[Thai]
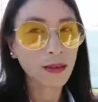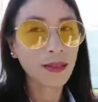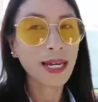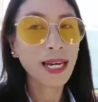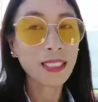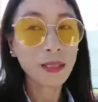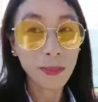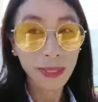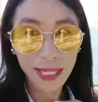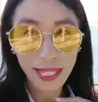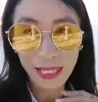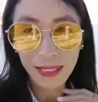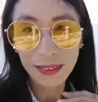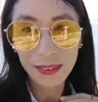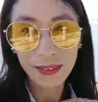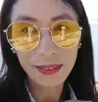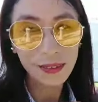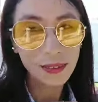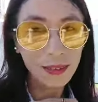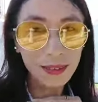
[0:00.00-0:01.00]
น่าจะเป็นการ
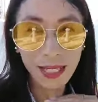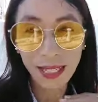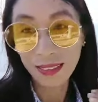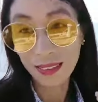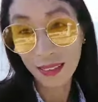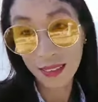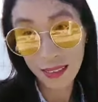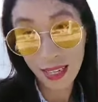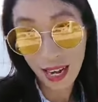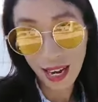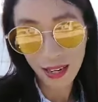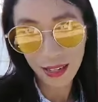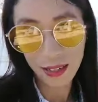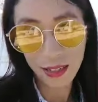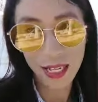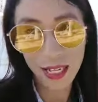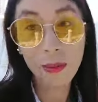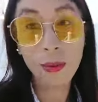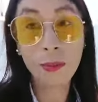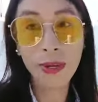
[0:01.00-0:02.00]
ตัดศีรษะ
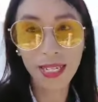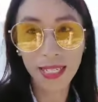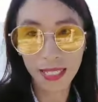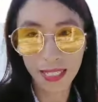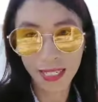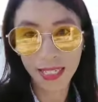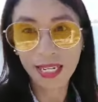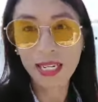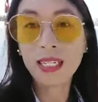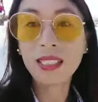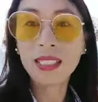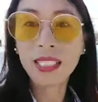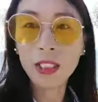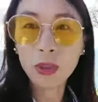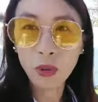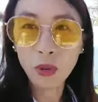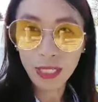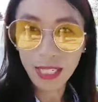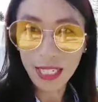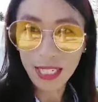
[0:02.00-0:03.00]
อะไรประมาณนี้ก็คือที่
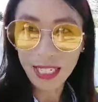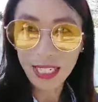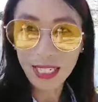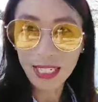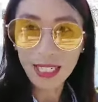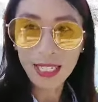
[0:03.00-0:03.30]
จุดนี้